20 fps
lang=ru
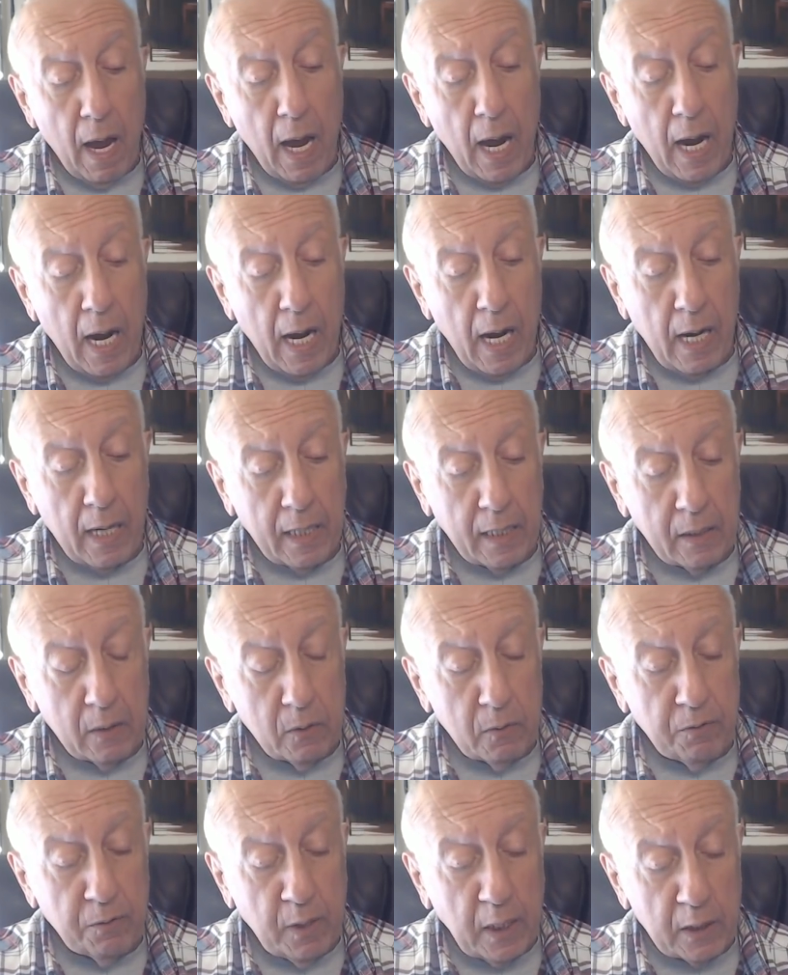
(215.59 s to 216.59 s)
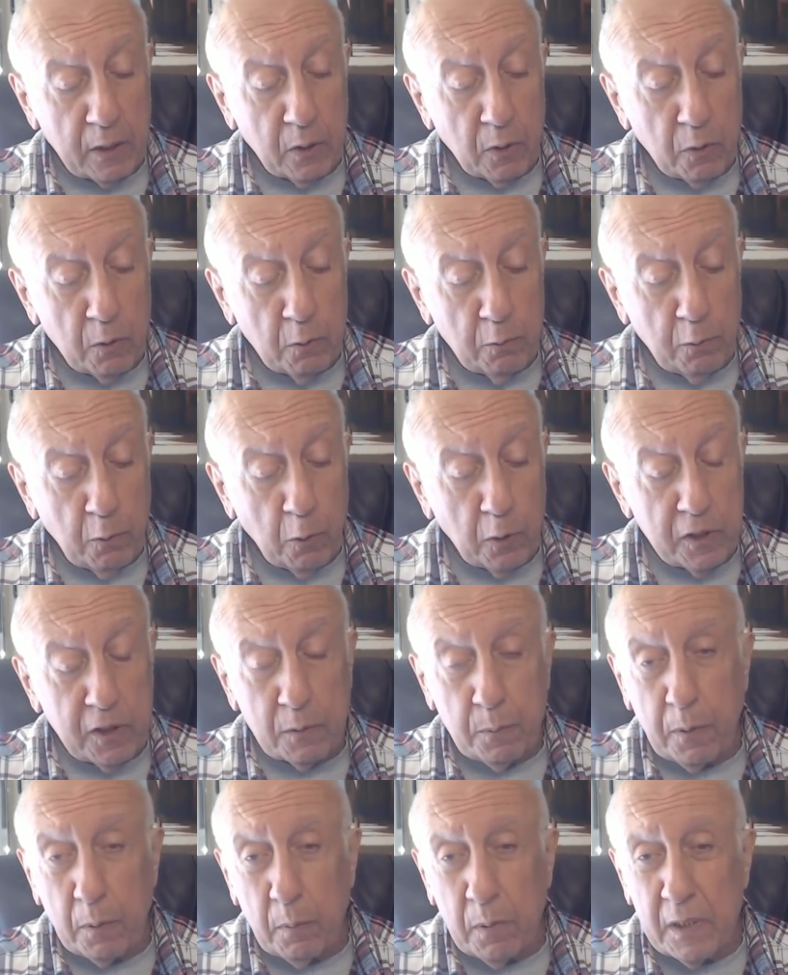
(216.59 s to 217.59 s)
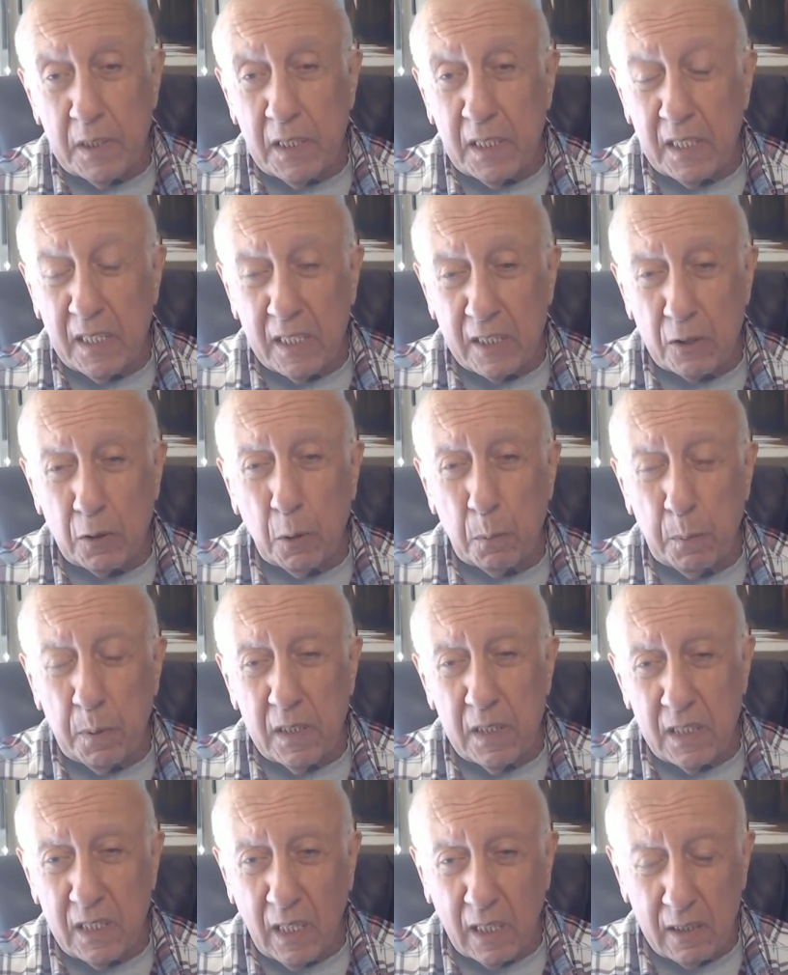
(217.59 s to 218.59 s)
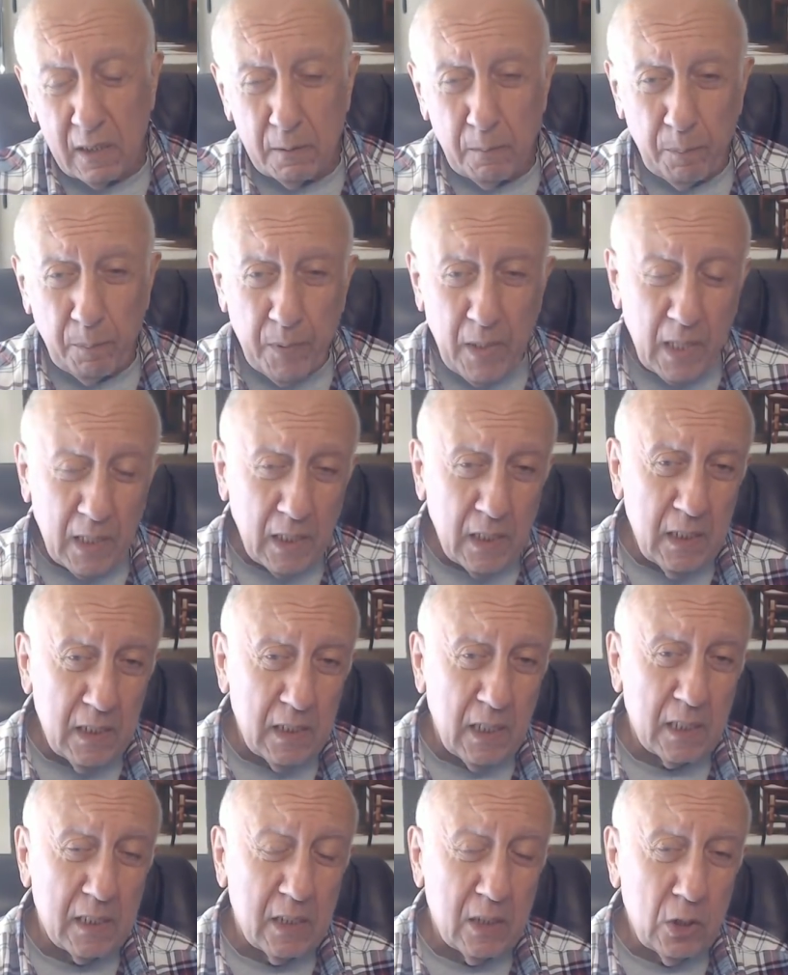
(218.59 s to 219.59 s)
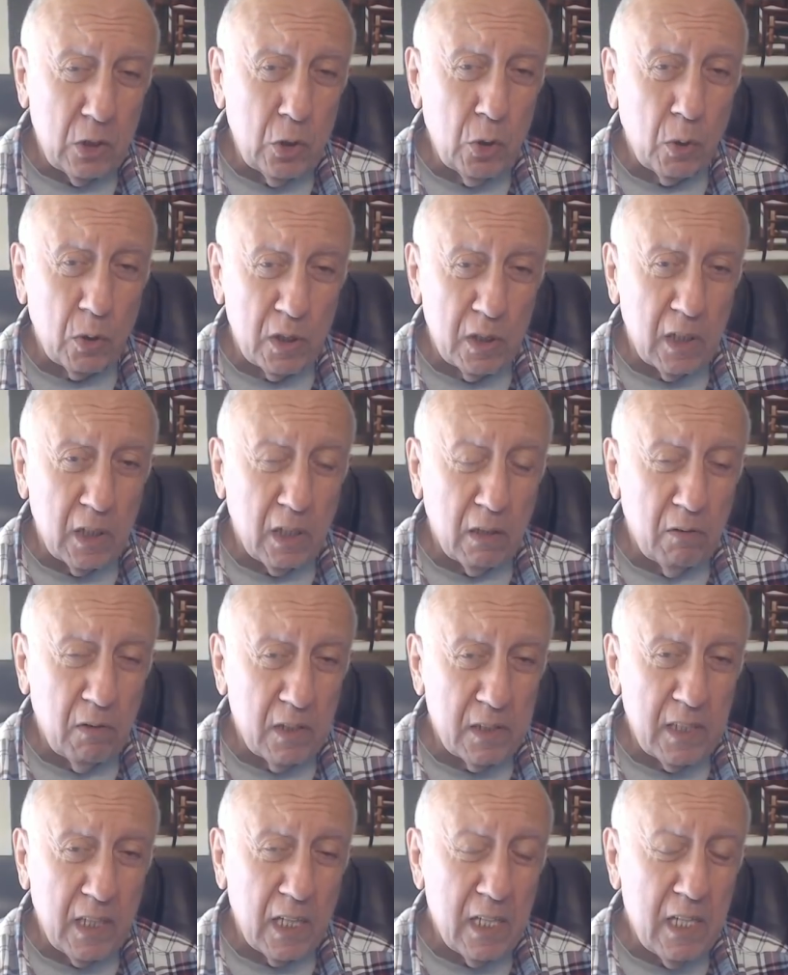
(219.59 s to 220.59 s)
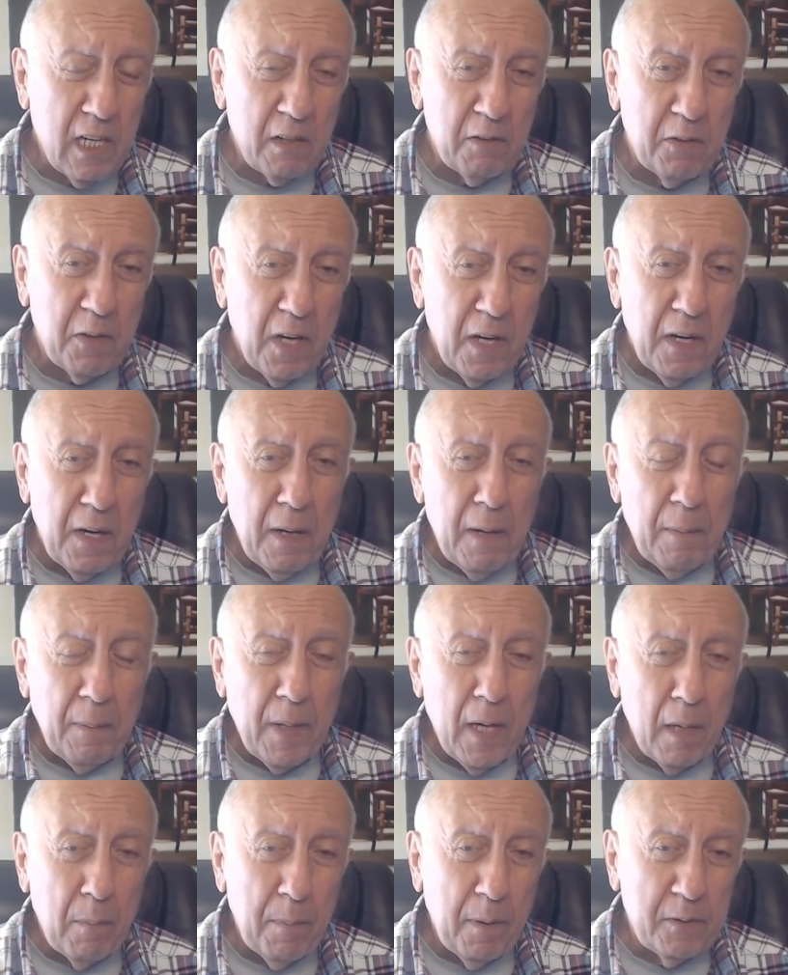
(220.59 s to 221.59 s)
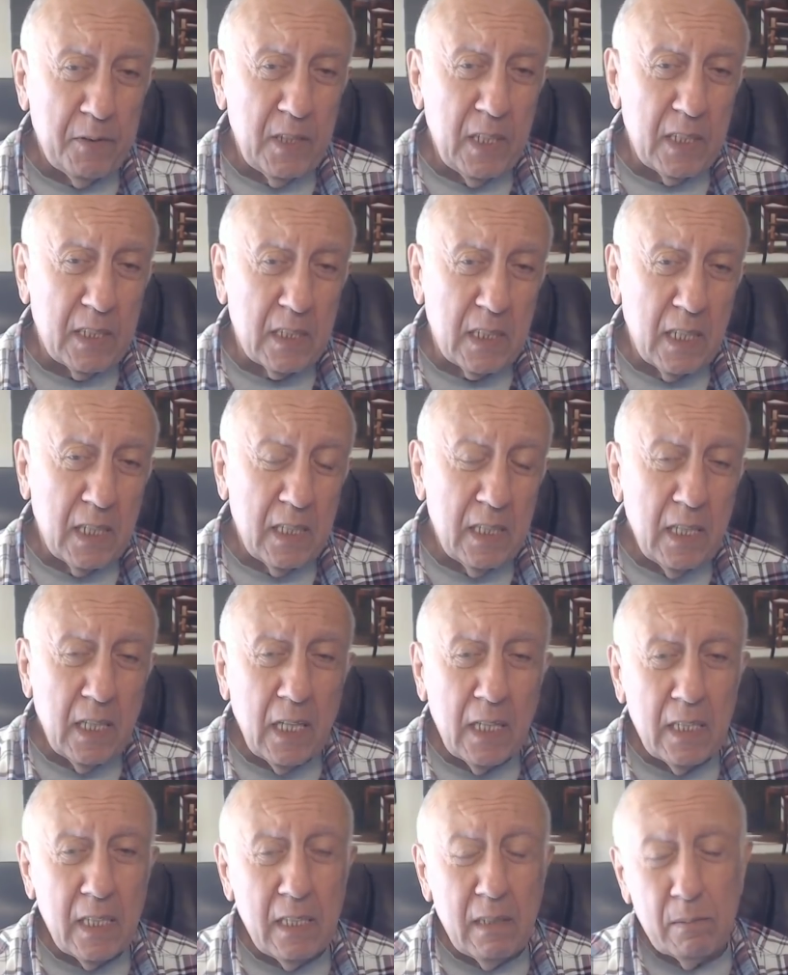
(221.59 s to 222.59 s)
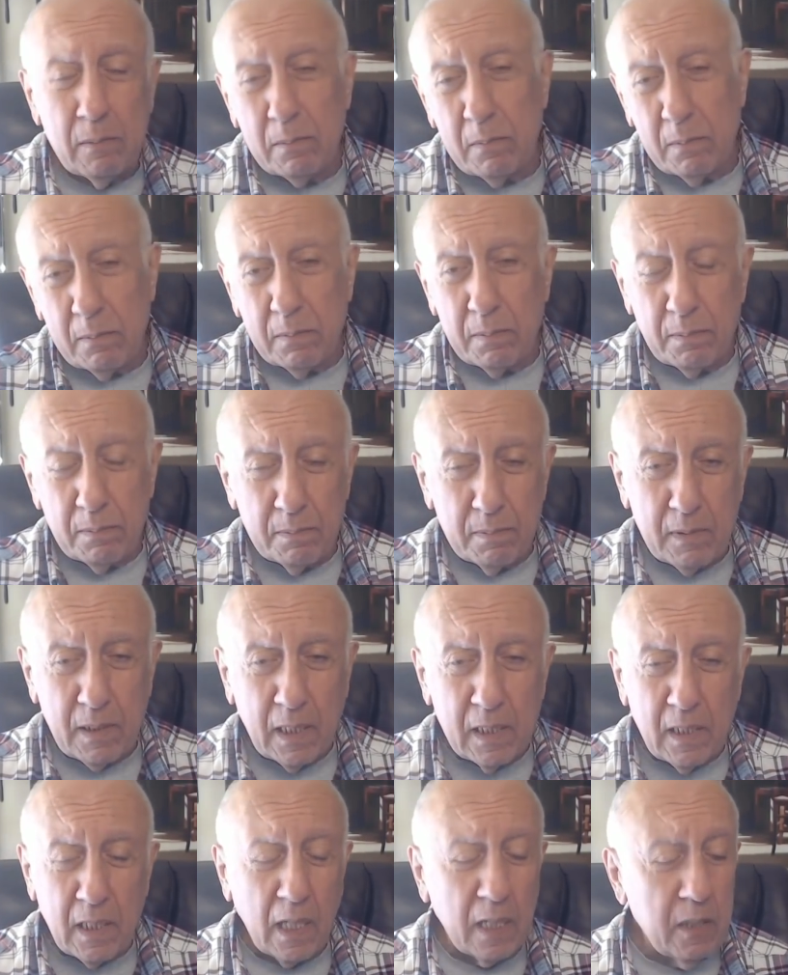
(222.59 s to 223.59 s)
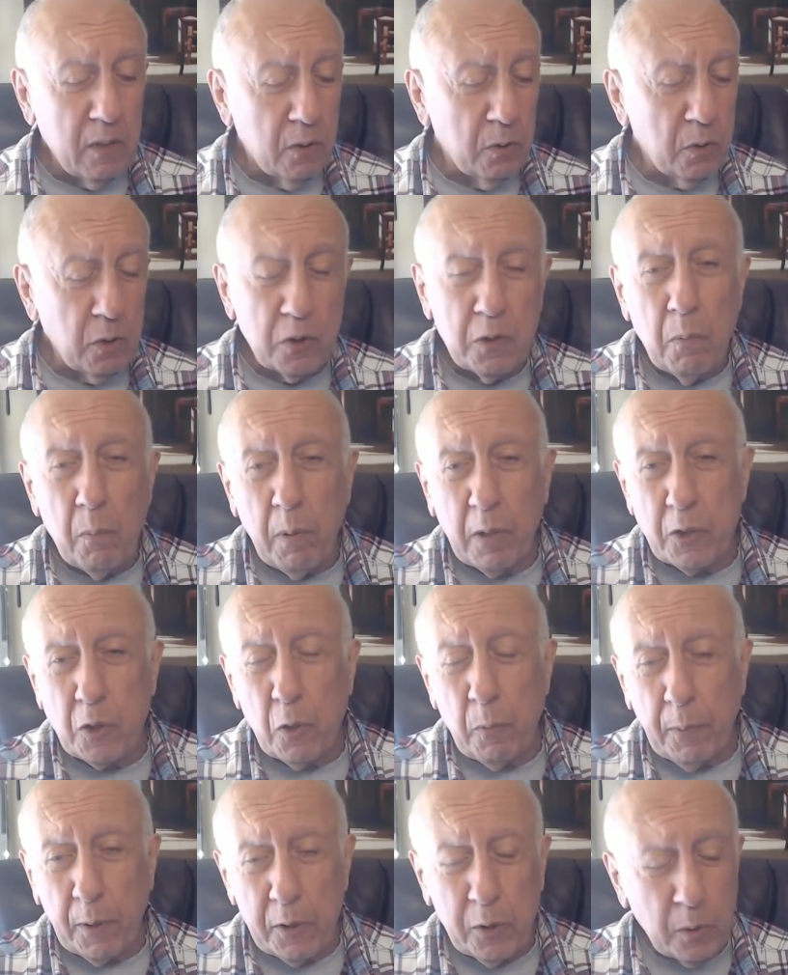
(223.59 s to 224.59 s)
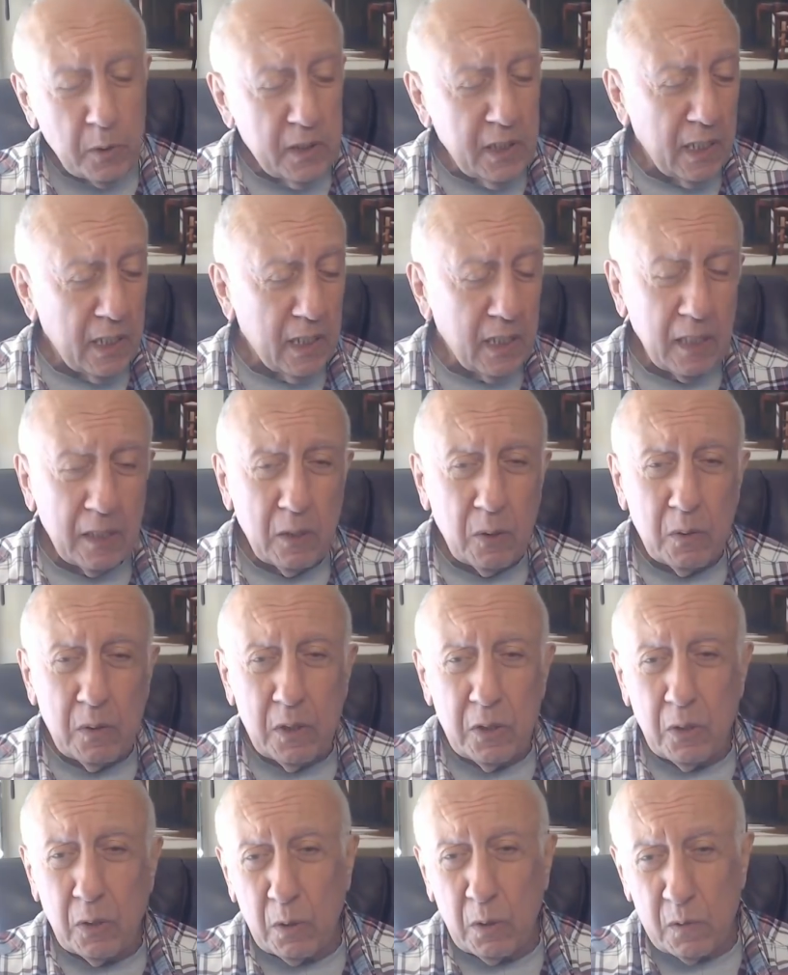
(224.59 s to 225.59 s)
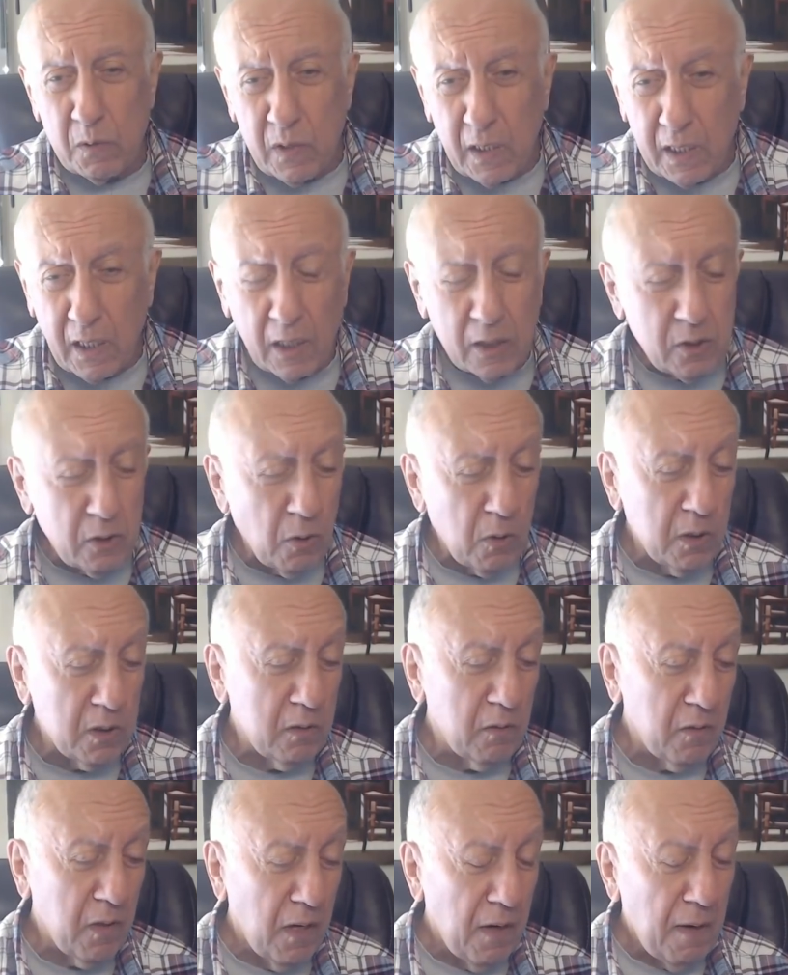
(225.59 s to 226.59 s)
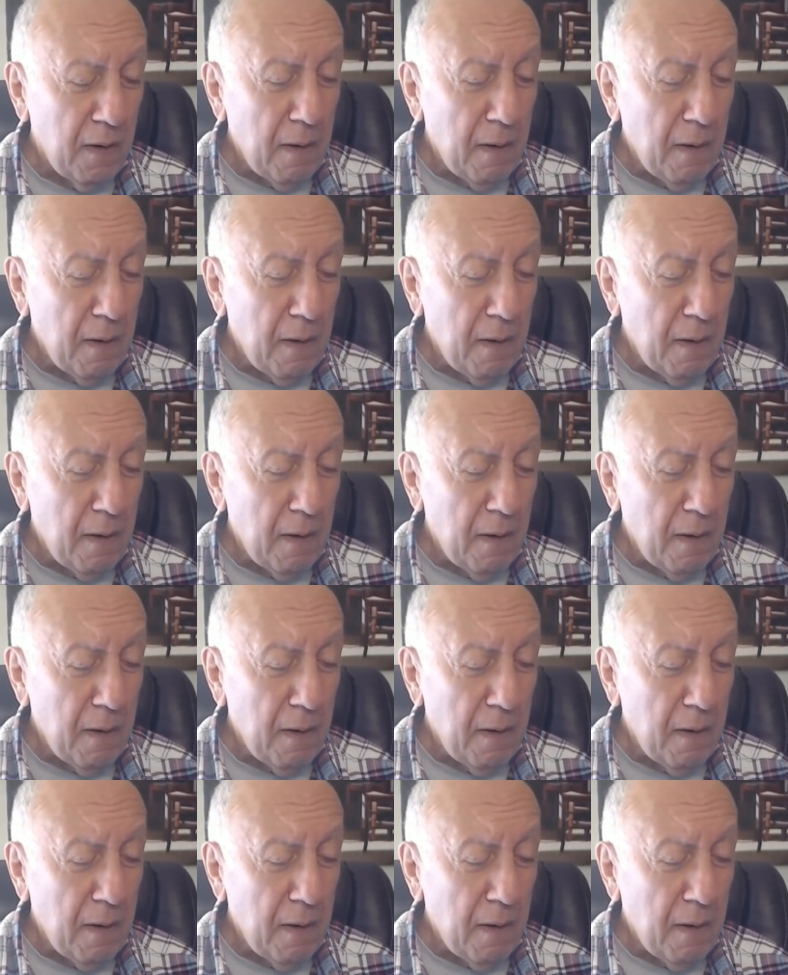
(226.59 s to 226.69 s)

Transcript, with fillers: а, в которую входят приблизительно 150 организаций черных революционеров а по всей стране, и они контролируют очень большой поток денег, который идет от всяких Соросов.